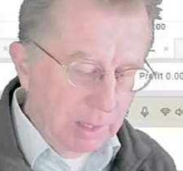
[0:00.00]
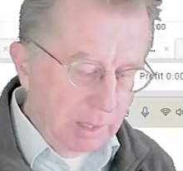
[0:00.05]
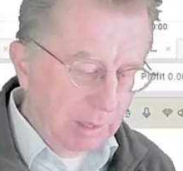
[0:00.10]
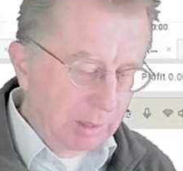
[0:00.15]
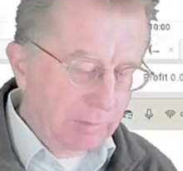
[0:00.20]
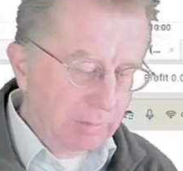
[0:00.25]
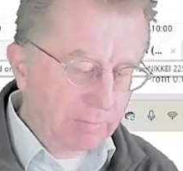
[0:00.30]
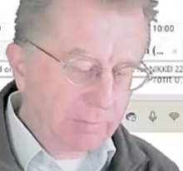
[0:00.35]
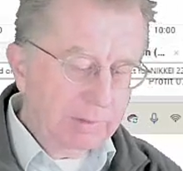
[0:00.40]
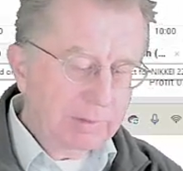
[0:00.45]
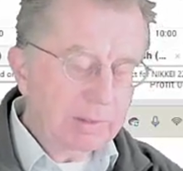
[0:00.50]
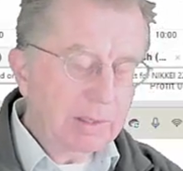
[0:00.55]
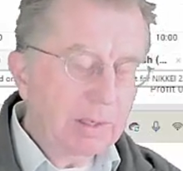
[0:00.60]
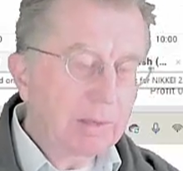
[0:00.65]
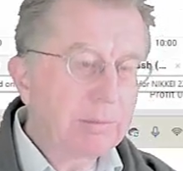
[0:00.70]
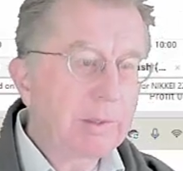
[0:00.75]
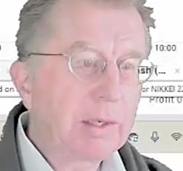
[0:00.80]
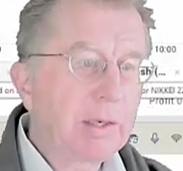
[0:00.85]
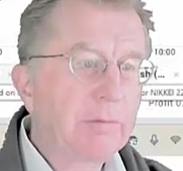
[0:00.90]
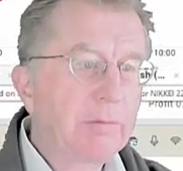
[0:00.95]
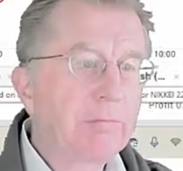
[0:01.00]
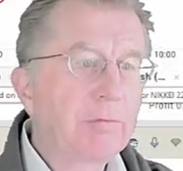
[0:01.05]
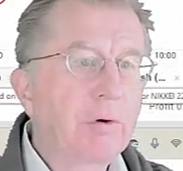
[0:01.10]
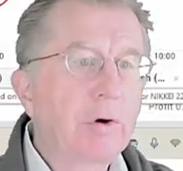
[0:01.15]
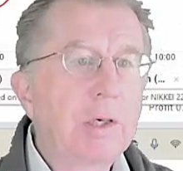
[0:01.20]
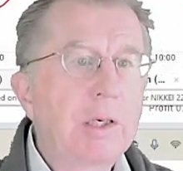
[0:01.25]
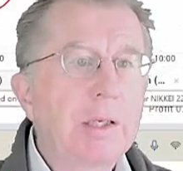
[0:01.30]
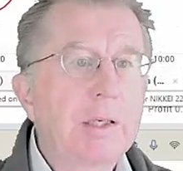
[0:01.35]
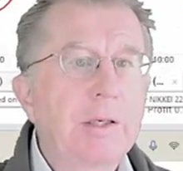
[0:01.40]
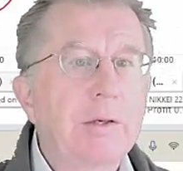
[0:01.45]
Äh, was aber
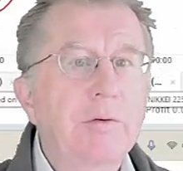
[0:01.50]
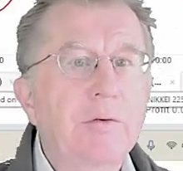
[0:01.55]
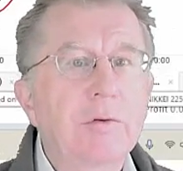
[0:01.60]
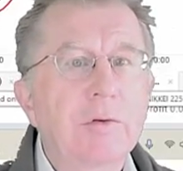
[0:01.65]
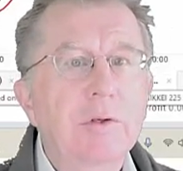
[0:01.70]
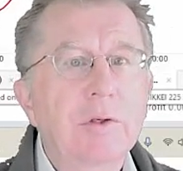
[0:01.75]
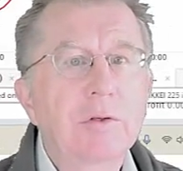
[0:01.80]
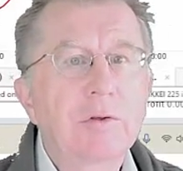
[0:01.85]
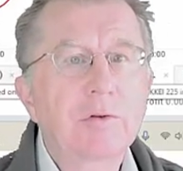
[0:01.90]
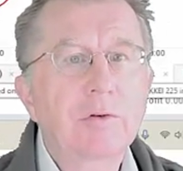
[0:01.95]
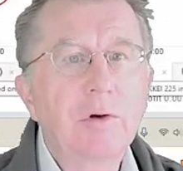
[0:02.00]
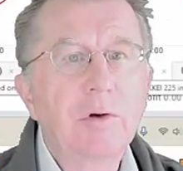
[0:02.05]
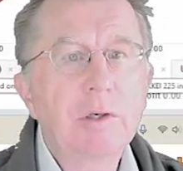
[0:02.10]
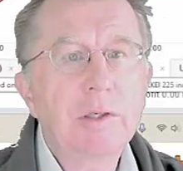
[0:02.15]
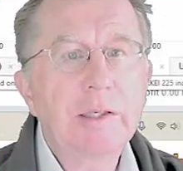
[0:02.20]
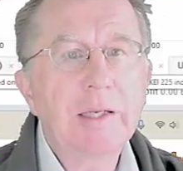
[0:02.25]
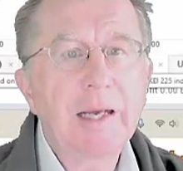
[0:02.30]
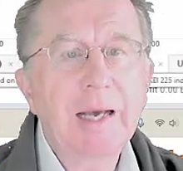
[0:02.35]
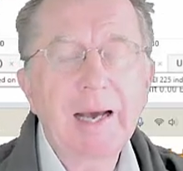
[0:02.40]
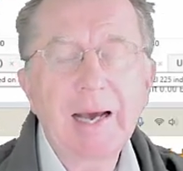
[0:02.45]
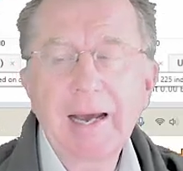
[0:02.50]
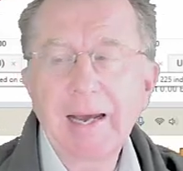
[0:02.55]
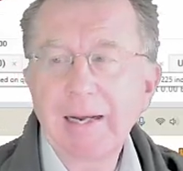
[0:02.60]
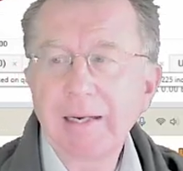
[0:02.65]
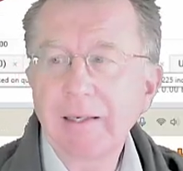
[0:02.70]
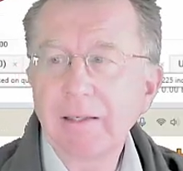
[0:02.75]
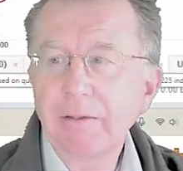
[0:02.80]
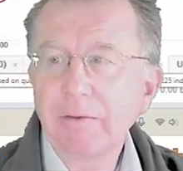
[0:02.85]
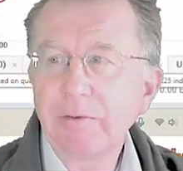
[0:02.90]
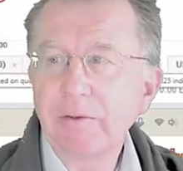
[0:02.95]
erfreulich ist, und das sollte
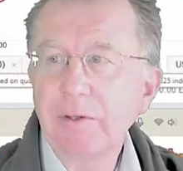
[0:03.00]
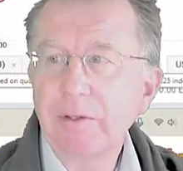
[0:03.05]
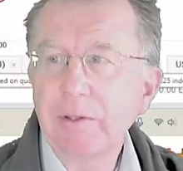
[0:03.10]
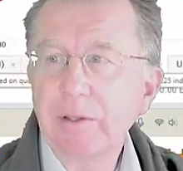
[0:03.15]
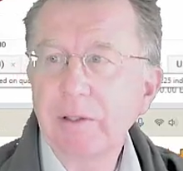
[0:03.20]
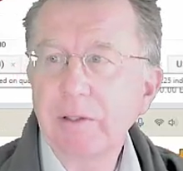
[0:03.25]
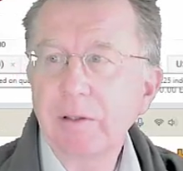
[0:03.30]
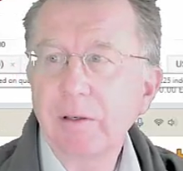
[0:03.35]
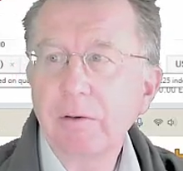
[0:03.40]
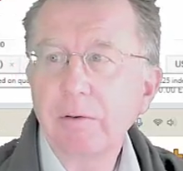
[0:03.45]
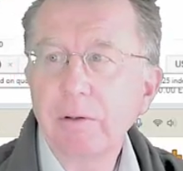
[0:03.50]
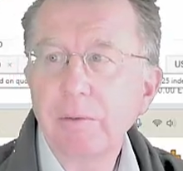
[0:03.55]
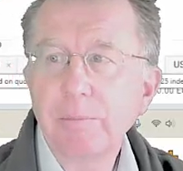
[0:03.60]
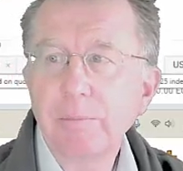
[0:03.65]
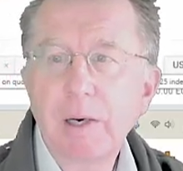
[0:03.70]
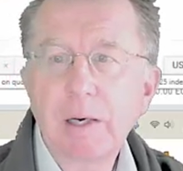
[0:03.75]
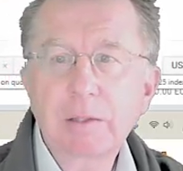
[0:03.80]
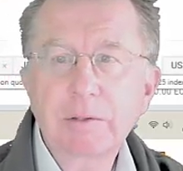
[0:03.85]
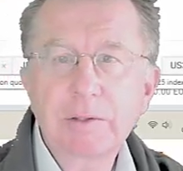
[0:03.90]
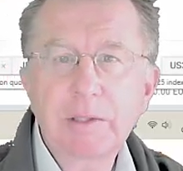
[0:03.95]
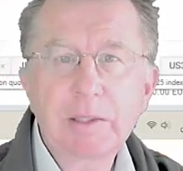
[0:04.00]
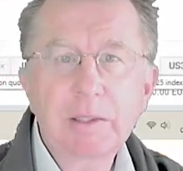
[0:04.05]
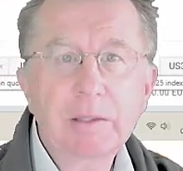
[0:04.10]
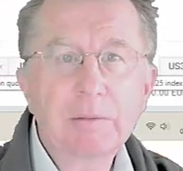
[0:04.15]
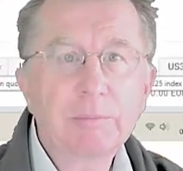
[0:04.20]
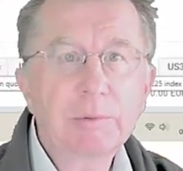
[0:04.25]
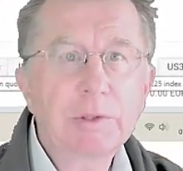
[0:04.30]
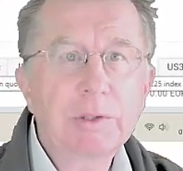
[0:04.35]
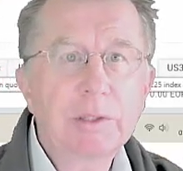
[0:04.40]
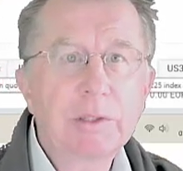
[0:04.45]
eigentlich sich dann auch im Hang Seng
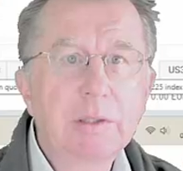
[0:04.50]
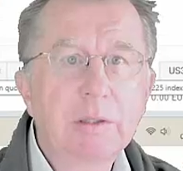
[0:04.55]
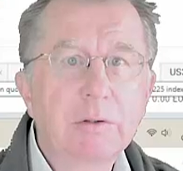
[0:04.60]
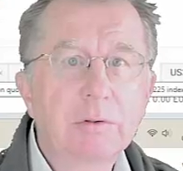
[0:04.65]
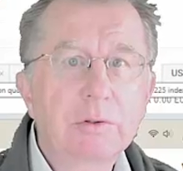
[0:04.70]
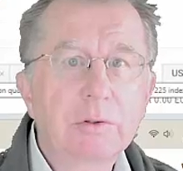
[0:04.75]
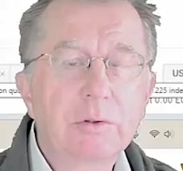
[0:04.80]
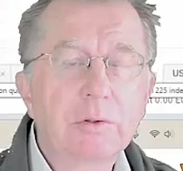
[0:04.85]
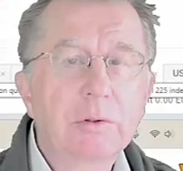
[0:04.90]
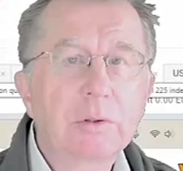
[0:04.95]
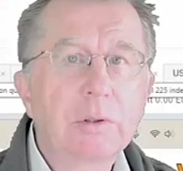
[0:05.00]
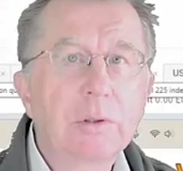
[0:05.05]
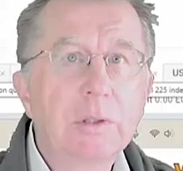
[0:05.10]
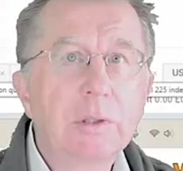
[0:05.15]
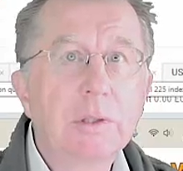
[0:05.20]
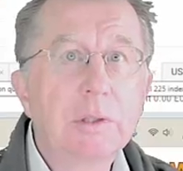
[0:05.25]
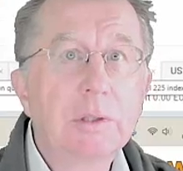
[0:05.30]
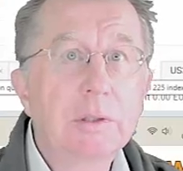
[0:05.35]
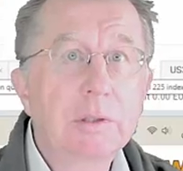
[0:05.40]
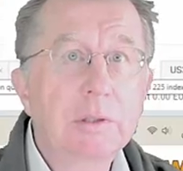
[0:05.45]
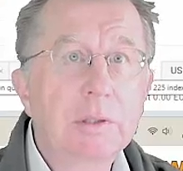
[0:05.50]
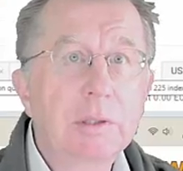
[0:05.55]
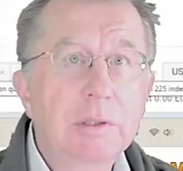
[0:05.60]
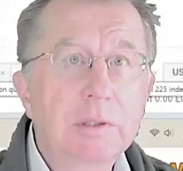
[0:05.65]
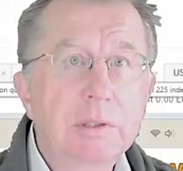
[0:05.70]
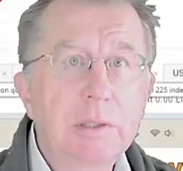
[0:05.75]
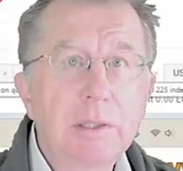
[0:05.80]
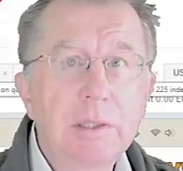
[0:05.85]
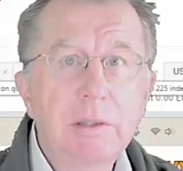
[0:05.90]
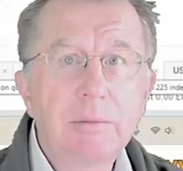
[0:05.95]
ein bisschen ausdrücken, ist,
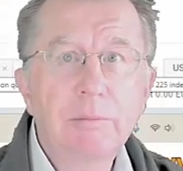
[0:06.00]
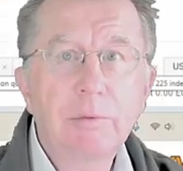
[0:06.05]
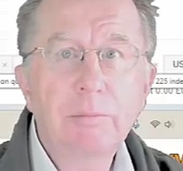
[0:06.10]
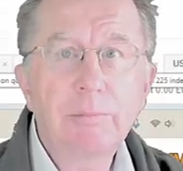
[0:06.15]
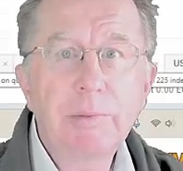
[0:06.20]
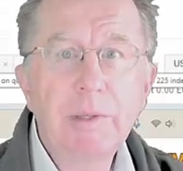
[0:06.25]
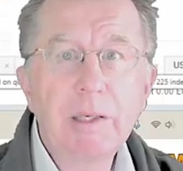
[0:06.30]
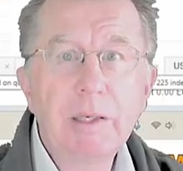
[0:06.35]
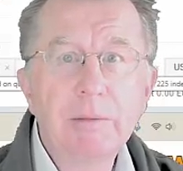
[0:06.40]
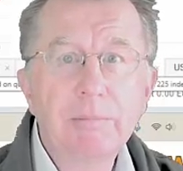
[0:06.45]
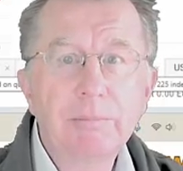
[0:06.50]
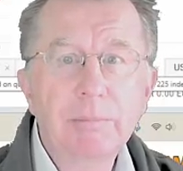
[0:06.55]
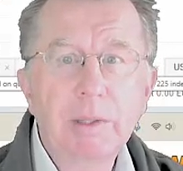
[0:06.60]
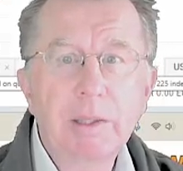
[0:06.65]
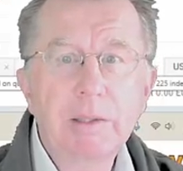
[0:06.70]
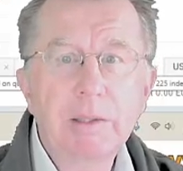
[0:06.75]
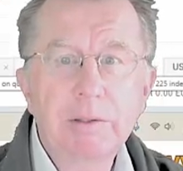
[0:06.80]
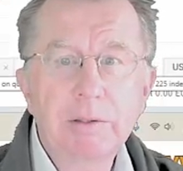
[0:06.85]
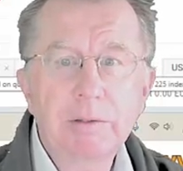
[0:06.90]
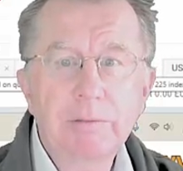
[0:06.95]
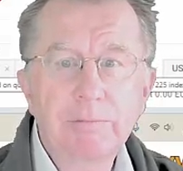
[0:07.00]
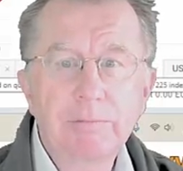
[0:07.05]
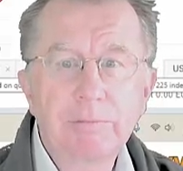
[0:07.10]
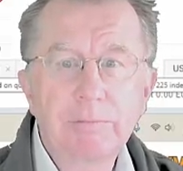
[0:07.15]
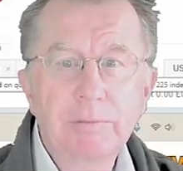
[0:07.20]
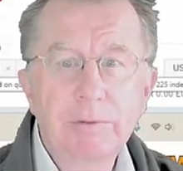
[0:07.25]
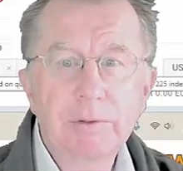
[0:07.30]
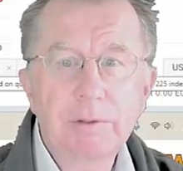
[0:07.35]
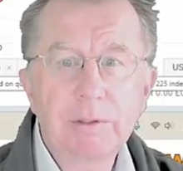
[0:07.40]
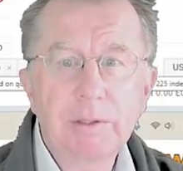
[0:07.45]
dass die Immobilienpreise
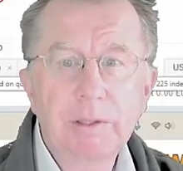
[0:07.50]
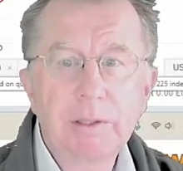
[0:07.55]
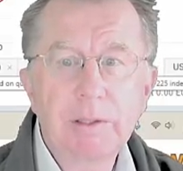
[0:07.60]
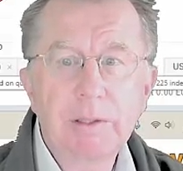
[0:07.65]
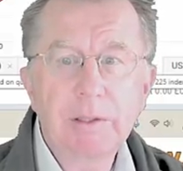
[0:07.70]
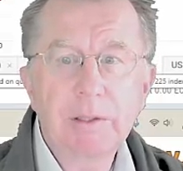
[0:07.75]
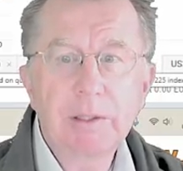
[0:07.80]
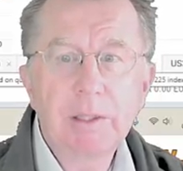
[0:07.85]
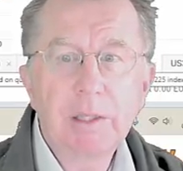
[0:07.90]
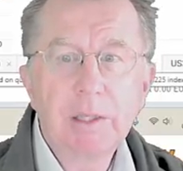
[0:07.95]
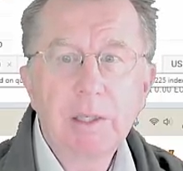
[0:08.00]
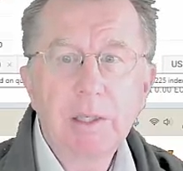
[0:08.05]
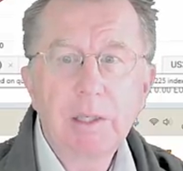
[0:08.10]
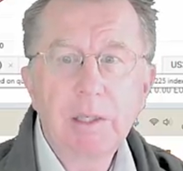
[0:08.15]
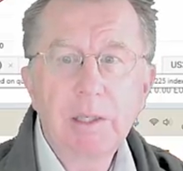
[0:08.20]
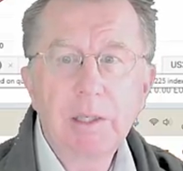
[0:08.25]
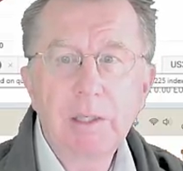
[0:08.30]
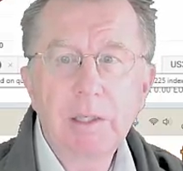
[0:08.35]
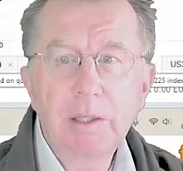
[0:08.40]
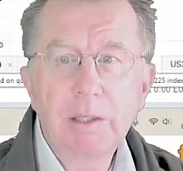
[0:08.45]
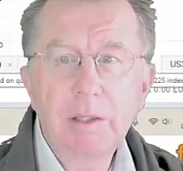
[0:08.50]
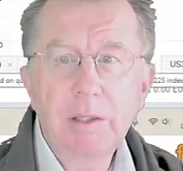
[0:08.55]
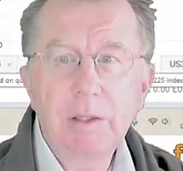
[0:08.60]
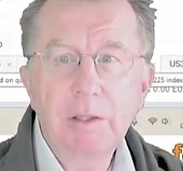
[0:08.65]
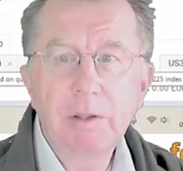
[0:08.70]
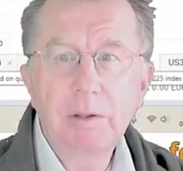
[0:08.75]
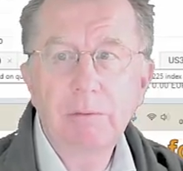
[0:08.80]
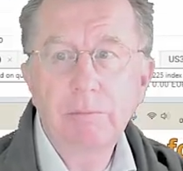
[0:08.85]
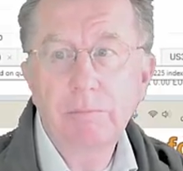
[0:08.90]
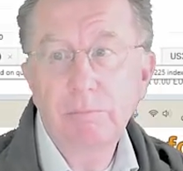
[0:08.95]
von den
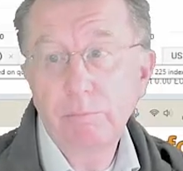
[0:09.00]
äh,